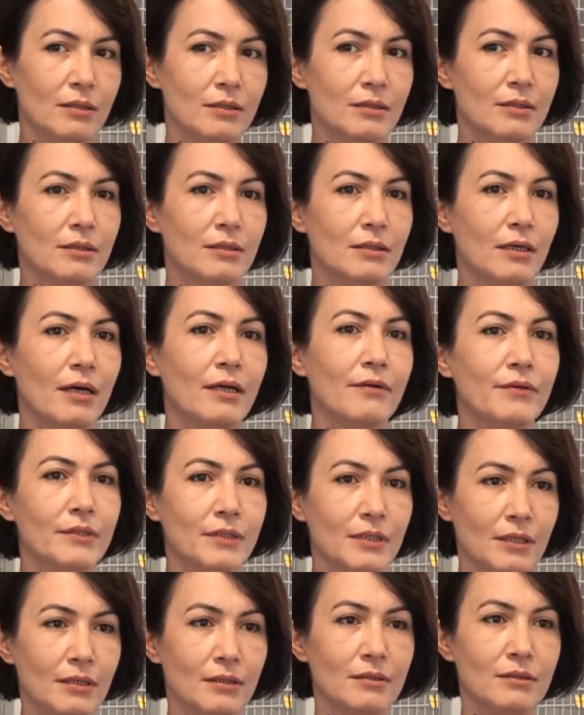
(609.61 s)
E,
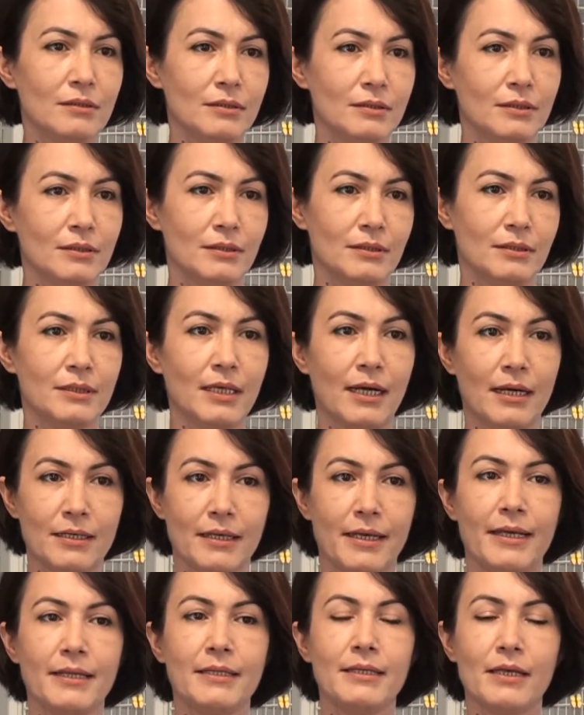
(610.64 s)
hayvana e,
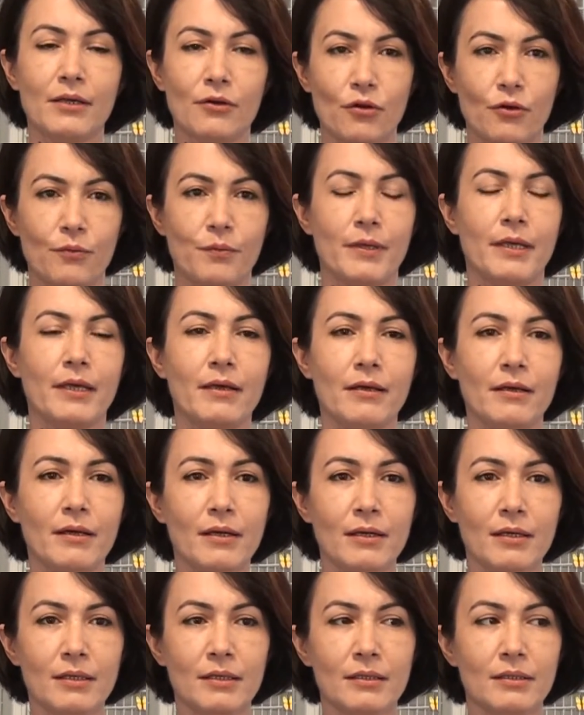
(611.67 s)
yani kediye, köpeğe
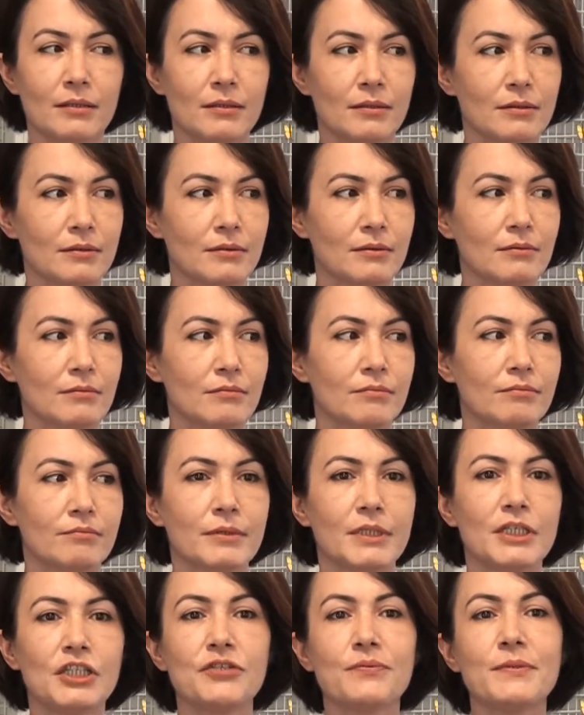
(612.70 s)
e,
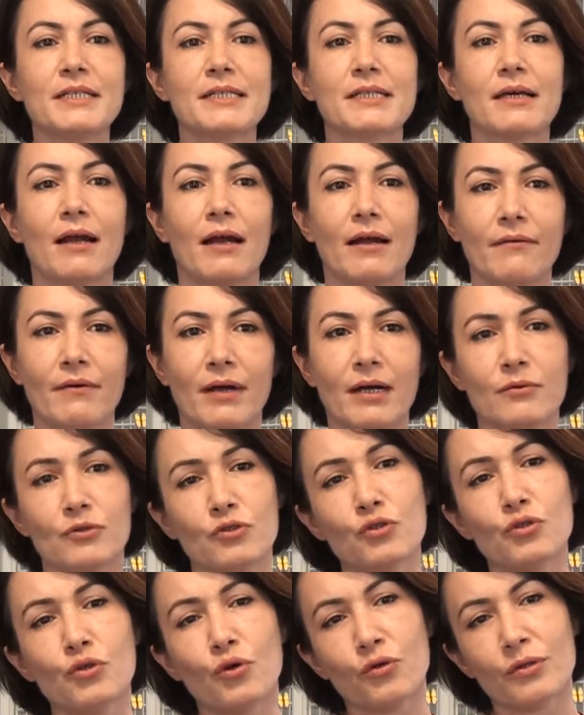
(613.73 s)
hiçbir zarar vermiyor.
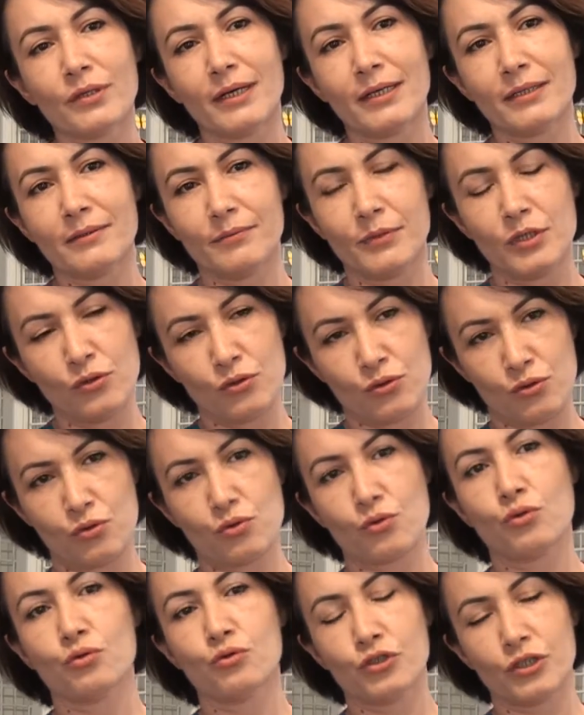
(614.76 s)
Çünkü onlar
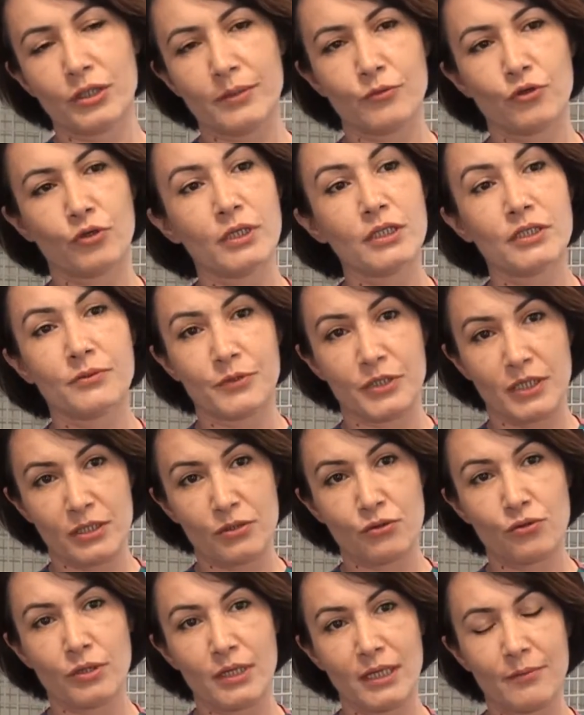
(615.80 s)
biliyorsunuz konuşamıyorlar, hiçbir şey
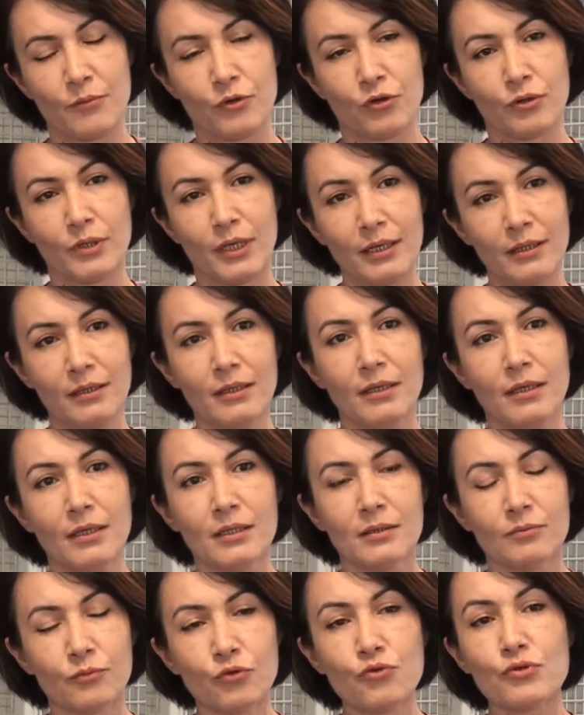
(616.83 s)
söyleyemiyorlar. Hı hı.
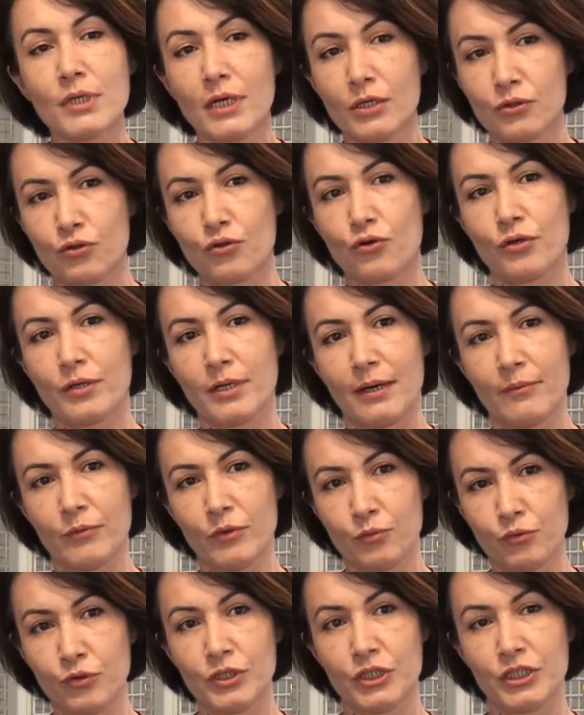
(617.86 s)
Bu yüzden çok
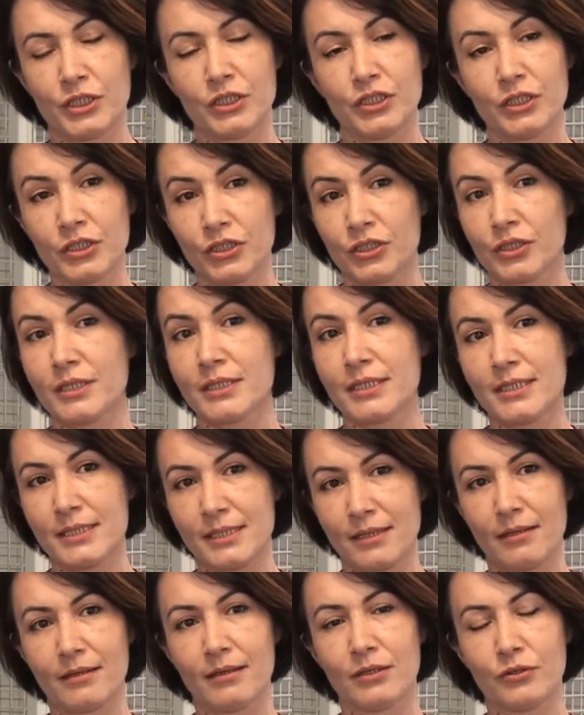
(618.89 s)
önemli. Bu işte çalıştığınız
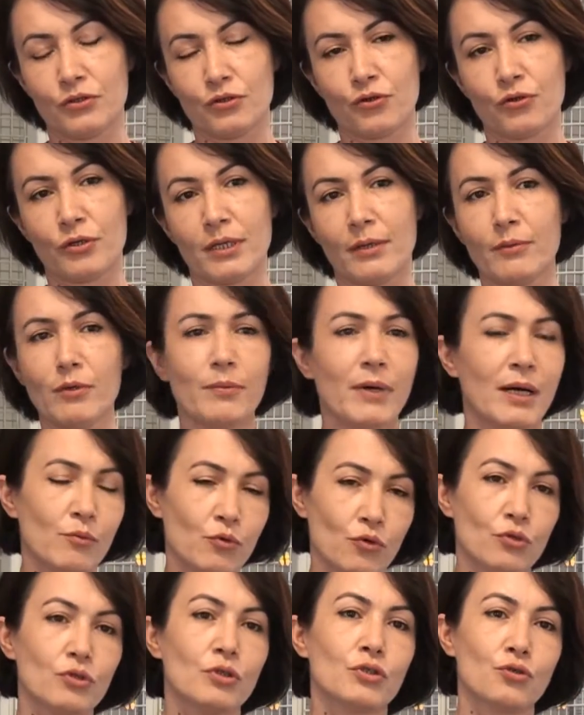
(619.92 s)
insanlar çok önemli. Ben
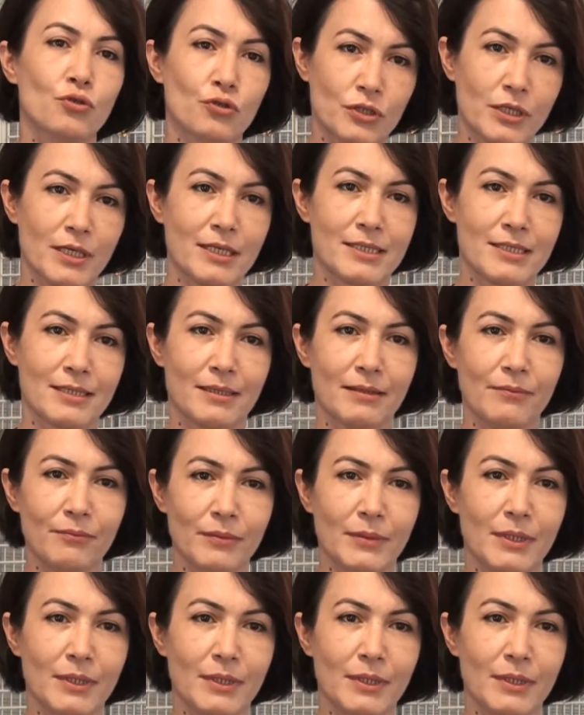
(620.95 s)
bu konuda çok şanslıyım.